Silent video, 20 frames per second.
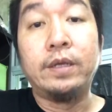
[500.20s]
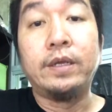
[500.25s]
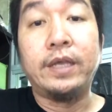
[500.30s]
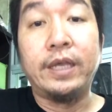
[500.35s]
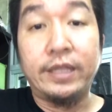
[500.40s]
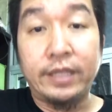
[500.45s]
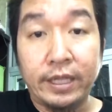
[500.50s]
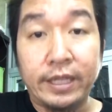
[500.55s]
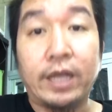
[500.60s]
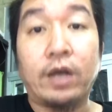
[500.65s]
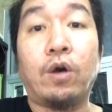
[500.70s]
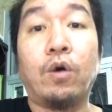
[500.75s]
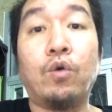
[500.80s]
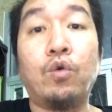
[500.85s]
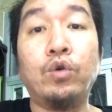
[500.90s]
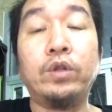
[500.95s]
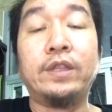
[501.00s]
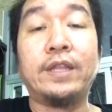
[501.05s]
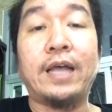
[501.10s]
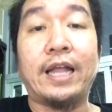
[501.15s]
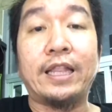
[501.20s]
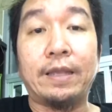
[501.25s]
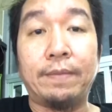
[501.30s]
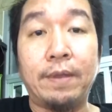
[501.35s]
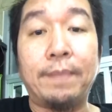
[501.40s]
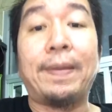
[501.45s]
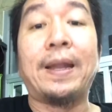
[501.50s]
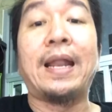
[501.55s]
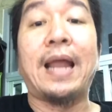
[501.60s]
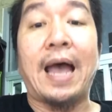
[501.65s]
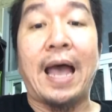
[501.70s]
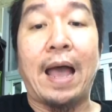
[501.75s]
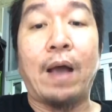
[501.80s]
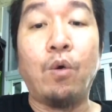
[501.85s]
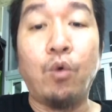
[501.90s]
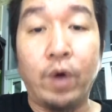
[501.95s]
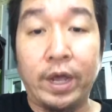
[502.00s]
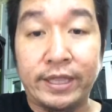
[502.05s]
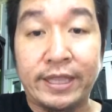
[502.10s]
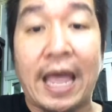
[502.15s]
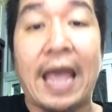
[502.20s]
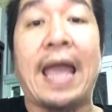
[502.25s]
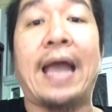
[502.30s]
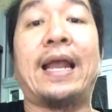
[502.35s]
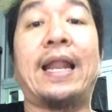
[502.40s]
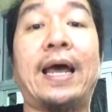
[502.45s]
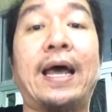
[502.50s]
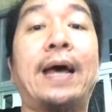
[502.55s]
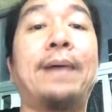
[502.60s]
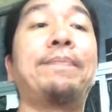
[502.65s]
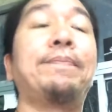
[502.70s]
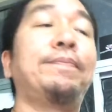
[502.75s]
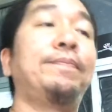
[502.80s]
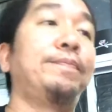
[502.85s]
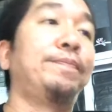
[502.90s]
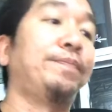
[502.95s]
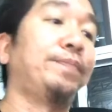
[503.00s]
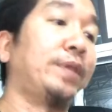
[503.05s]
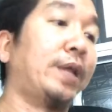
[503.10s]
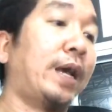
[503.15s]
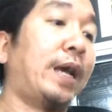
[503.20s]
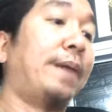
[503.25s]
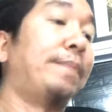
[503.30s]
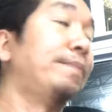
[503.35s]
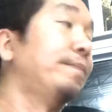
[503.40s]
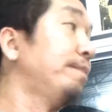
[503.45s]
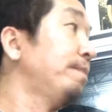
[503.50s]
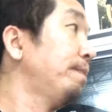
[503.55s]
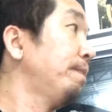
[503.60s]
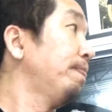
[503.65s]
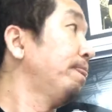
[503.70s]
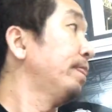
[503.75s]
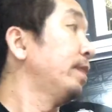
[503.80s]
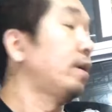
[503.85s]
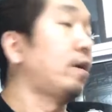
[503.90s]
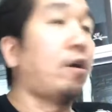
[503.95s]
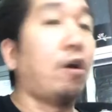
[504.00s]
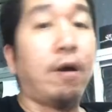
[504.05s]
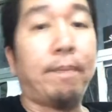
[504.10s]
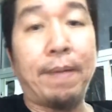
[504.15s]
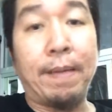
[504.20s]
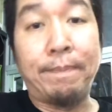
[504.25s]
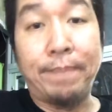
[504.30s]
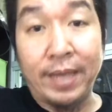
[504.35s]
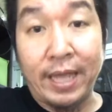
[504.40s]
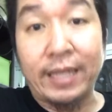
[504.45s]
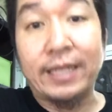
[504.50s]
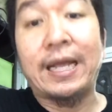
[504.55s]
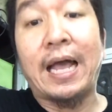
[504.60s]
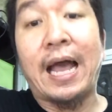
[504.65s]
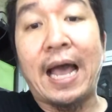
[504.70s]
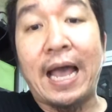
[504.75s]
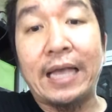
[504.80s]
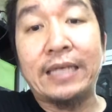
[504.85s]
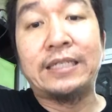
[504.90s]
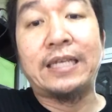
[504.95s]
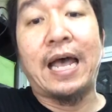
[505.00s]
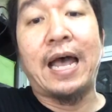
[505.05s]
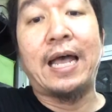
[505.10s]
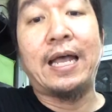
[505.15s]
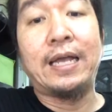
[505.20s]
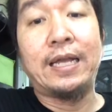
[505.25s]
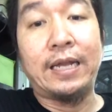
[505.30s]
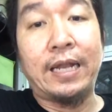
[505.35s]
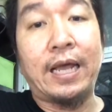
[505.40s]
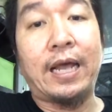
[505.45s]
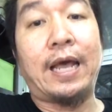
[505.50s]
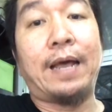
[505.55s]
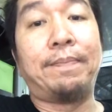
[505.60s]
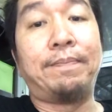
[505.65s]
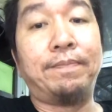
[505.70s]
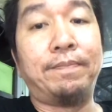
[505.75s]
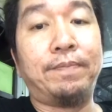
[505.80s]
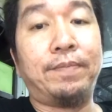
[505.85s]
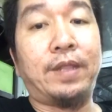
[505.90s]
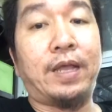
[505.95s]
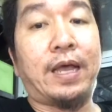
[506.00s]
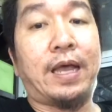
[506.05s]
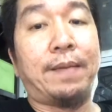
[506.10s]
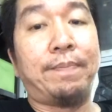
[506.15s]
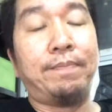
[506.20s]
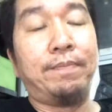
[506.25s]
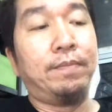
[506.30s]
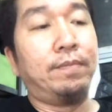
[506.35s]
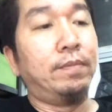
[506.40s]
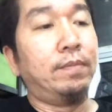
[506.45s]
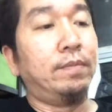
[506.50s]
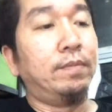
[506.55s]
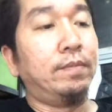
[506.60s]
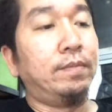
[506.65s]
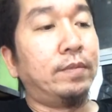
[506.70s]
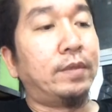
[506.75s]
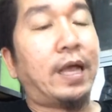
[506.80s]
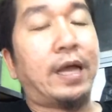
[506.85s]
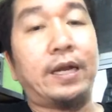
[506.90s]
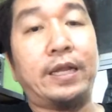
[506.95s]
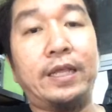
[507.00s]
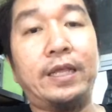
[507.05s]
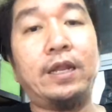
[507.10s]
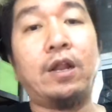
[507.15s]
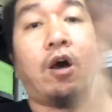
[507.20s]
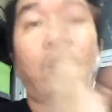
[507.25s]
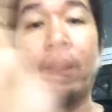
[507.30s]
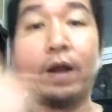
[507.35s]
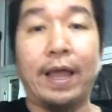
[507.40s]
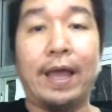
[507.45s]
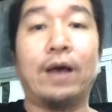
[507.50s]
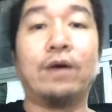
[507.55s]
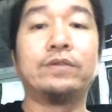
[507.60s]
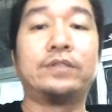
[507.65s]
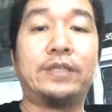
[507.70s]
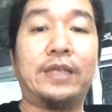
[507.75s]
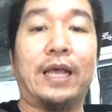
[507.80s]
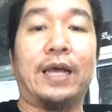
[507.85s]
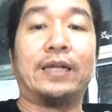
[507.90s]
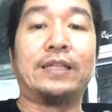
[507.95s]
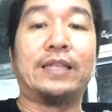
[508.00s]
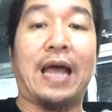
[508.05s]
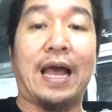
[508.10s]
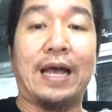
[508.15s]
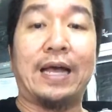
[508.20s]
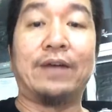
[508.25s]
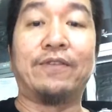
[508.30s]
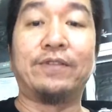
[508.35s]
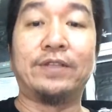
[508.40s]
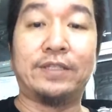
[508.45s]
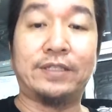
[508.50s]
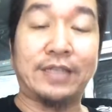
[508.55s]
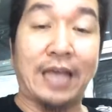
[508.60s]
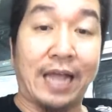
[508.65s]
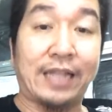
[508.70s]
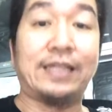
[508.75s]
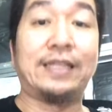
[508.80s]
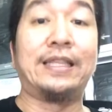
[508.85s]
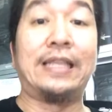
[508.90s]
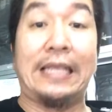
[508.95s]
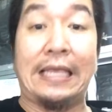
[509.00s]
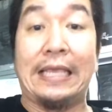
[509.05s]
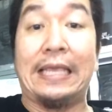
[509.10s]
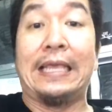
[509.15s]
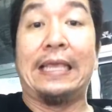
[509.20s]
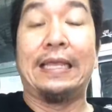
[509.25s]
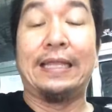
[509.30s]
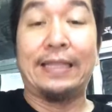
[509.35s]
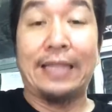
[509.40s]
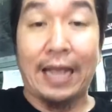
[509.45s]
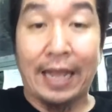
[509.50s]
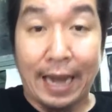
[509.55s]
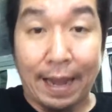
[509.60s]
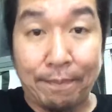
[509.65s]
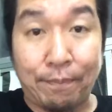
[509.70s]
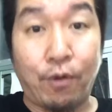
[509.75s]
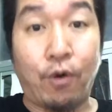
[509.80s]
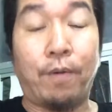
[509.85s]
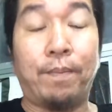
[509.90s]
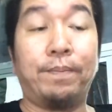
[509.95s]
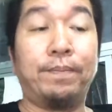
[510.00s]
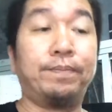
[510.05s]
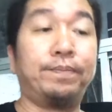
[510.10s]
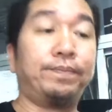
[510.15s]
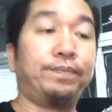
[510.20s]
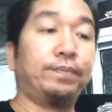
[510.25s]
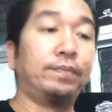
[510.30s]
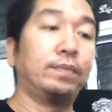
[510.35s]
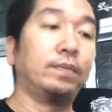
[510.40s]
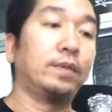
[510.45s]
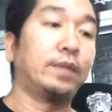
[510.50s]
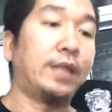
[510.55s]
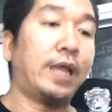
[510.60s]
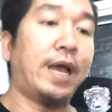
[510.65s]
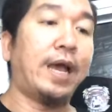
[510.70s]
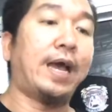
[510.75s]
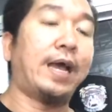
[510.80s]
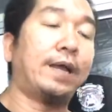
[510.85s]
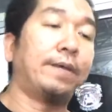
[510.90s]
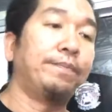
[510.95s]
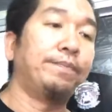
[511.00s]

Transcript: อินเทอร์เน็ตของคุณน่าจะมีปัญหาห่วยแตกนะครับนะครับก็ไปเปลี่ยนค่ายซะนะครับนะครับ ทางนี้ลองแล้วเสียงดังชัดดีนะครับผมนะฮะ